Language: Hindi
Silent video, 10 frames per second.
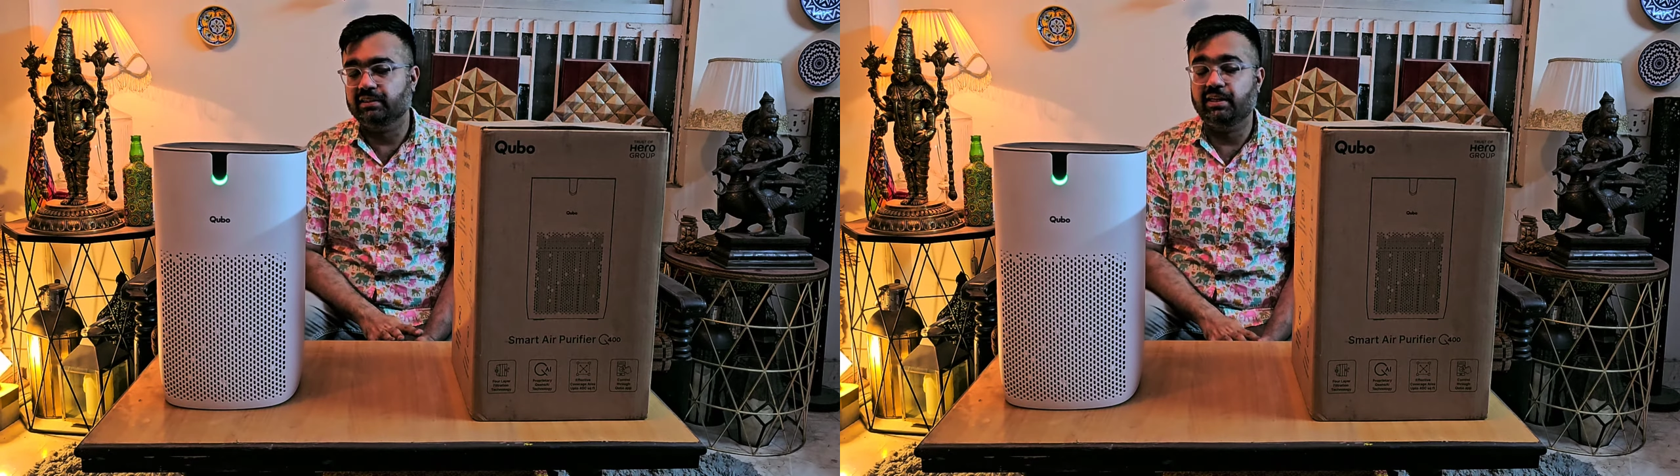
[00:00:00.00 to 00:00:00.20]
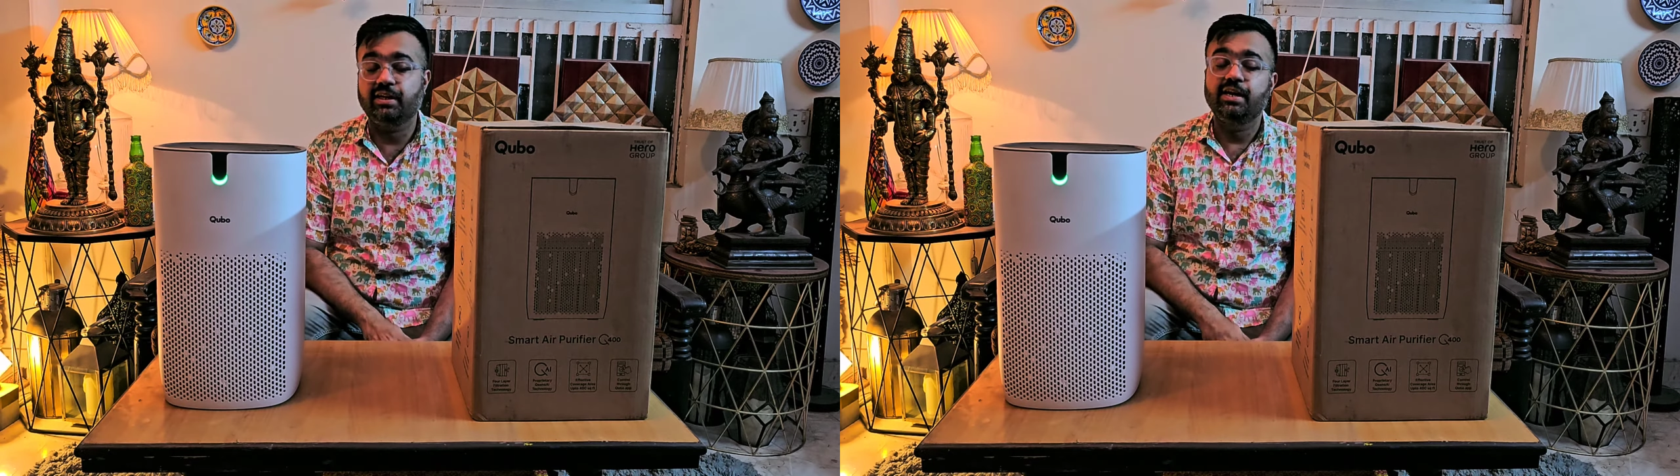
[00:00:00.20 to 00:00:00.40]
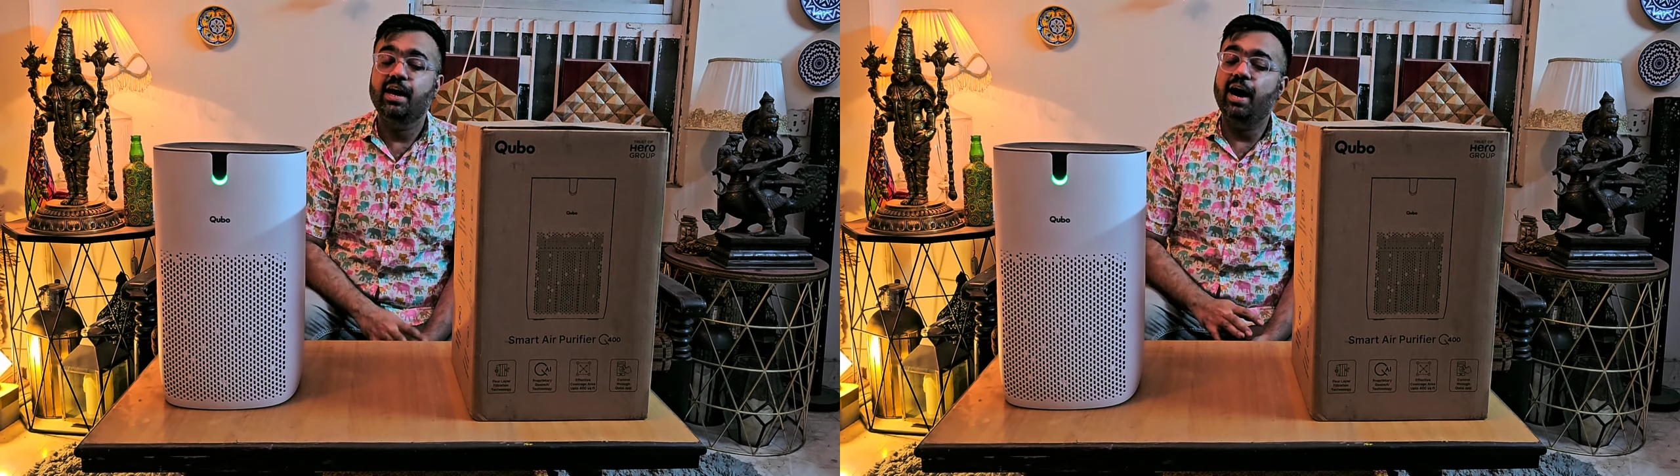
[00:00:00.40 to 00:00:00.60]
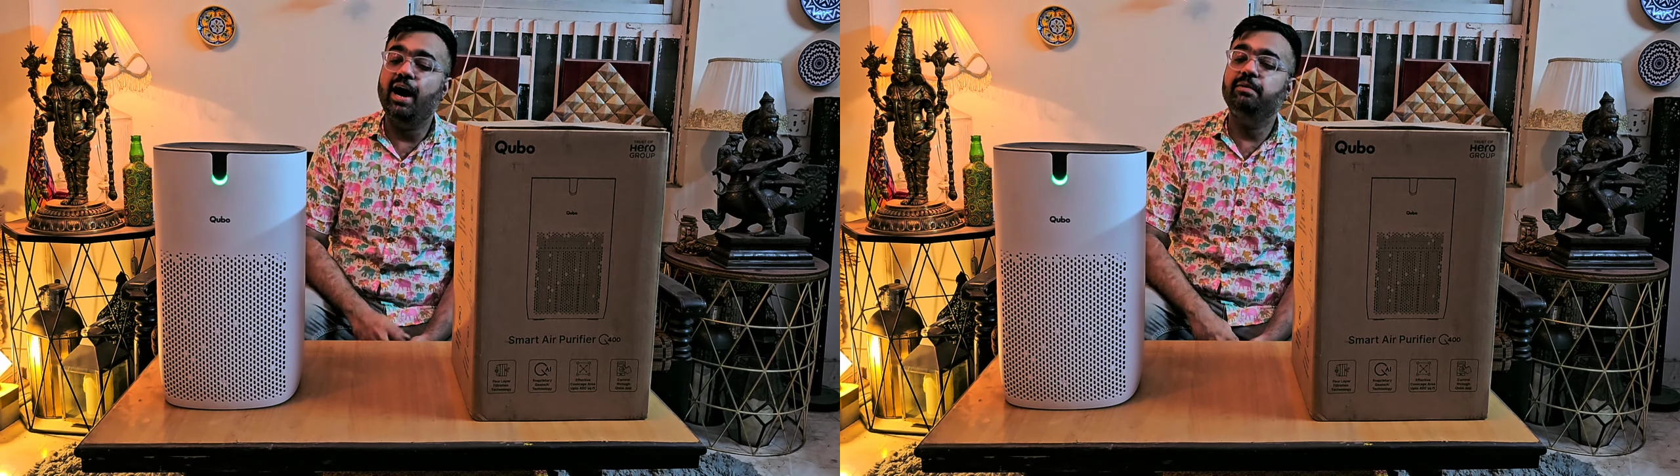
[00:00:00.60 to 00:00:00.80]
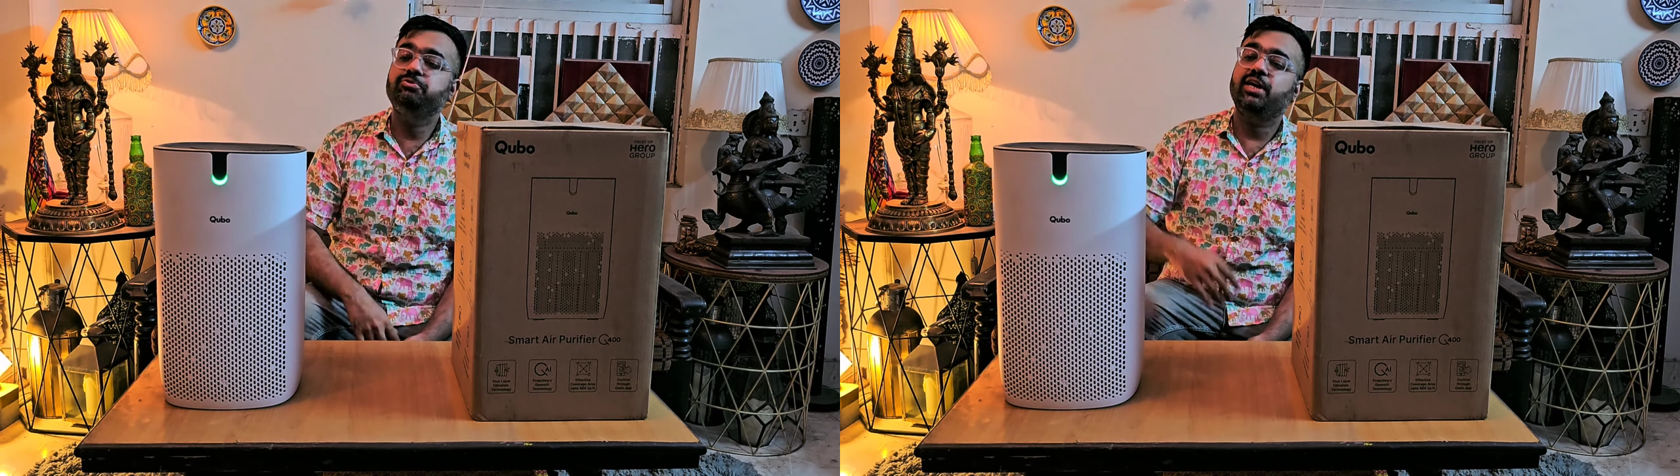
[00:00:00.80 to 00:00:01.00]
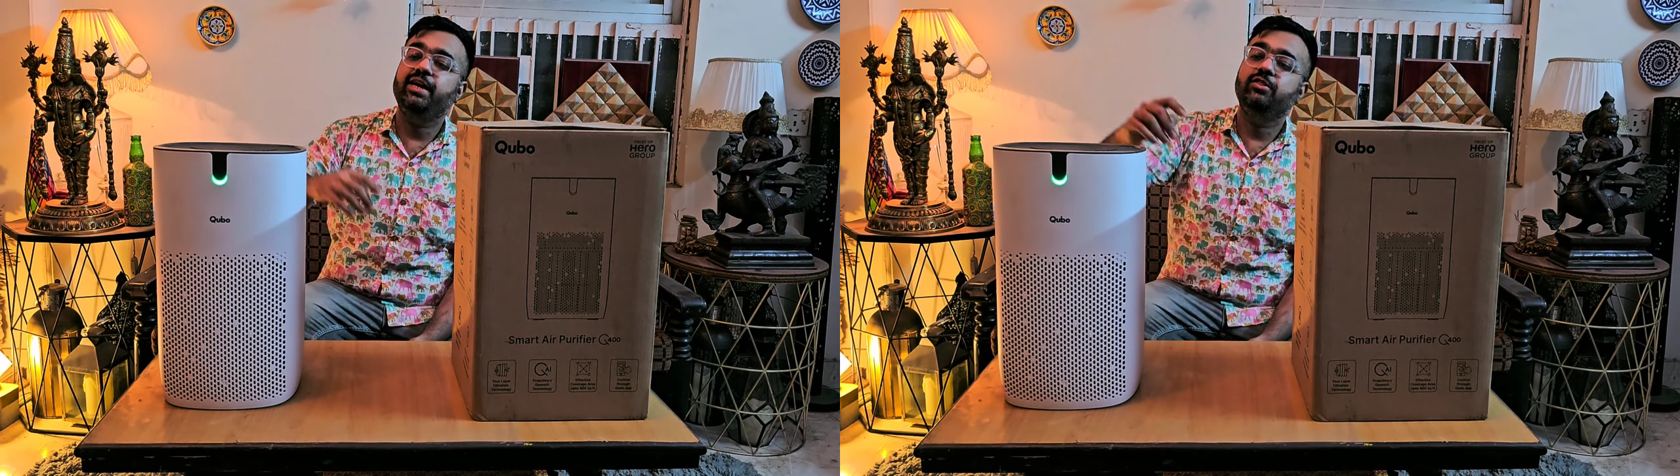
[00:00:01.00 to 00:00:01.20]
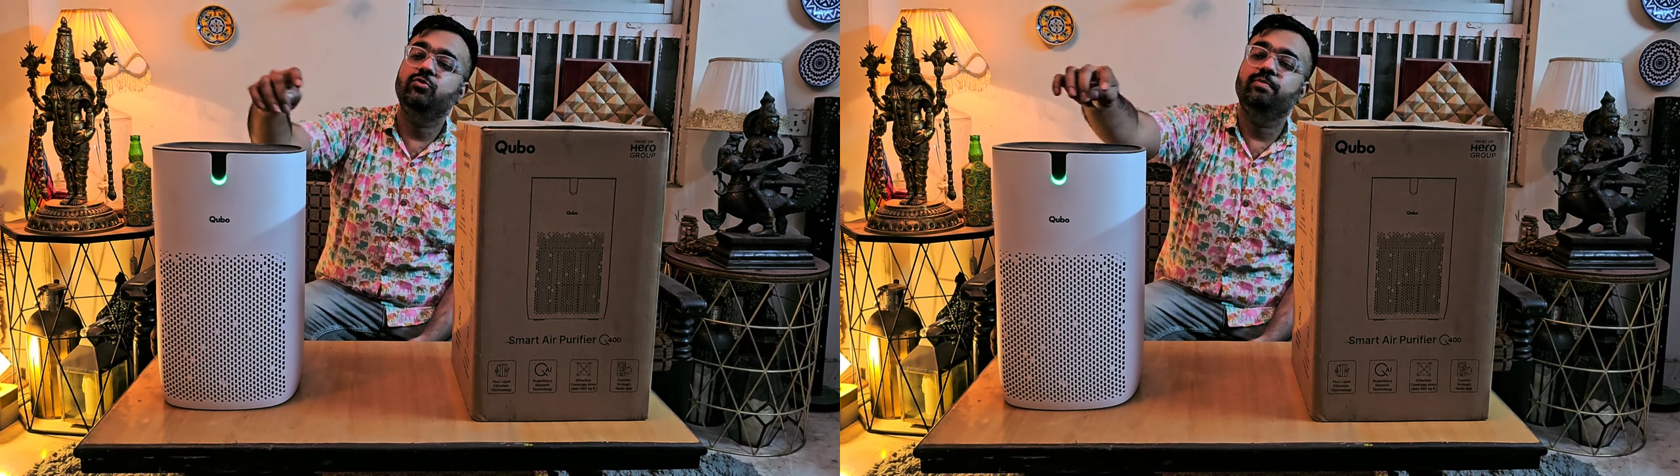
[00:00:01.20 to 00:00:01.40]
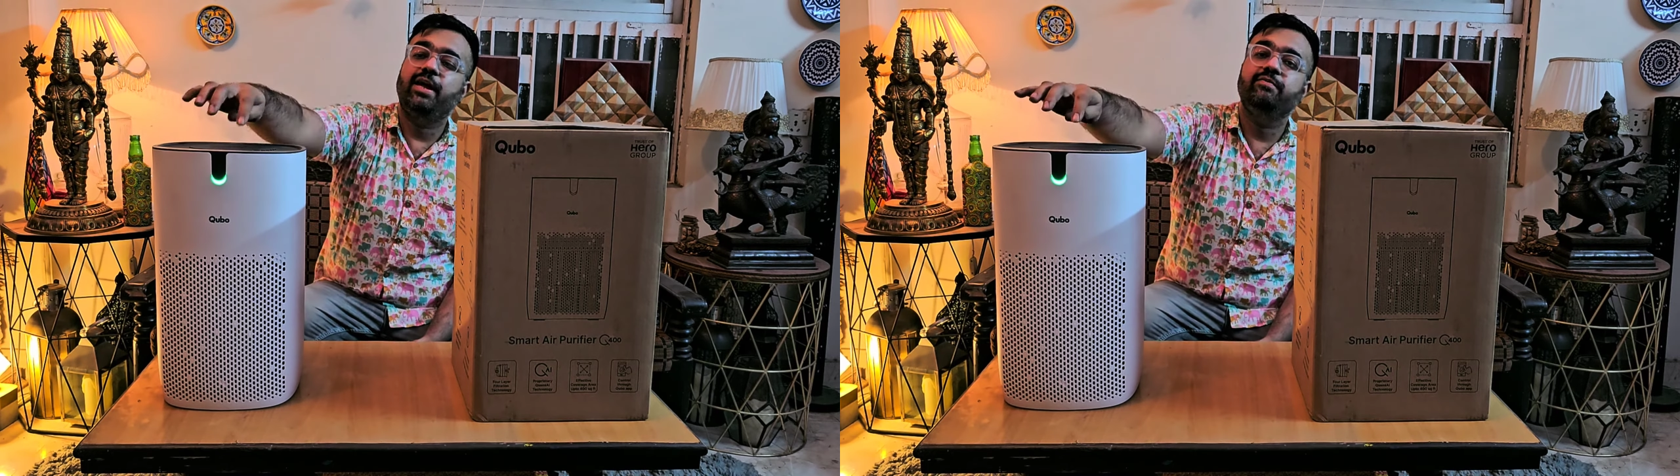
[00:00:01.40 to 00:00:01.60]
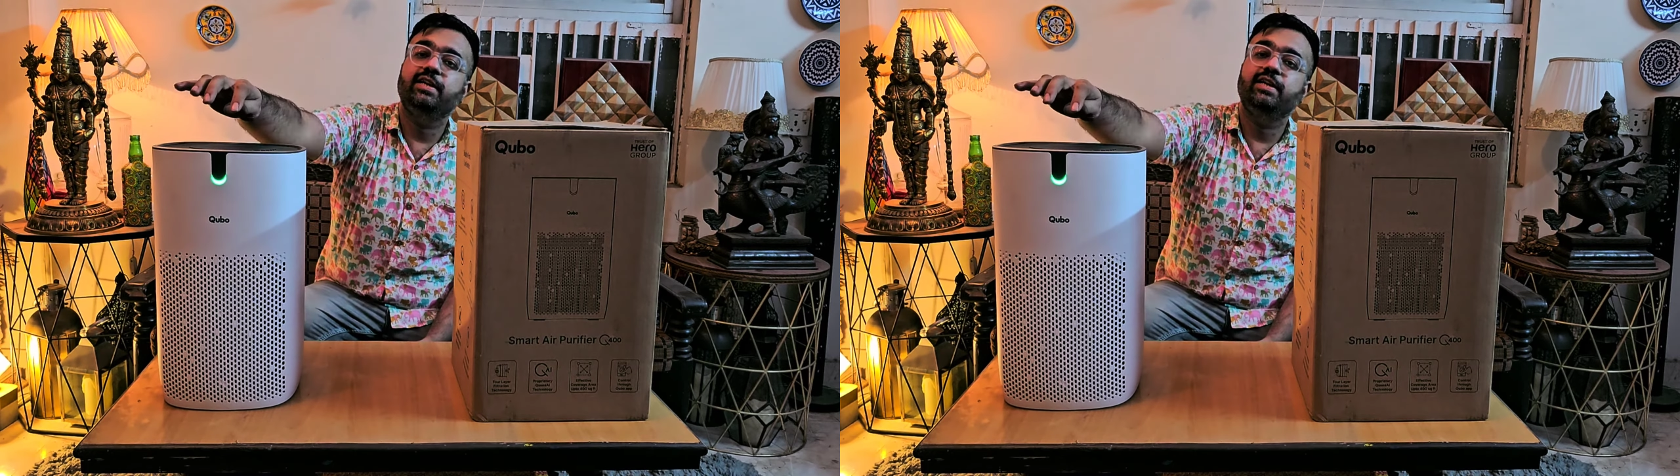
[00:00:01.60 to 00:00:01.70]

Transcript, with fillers: आप चाहें तो मैनुअली इसकी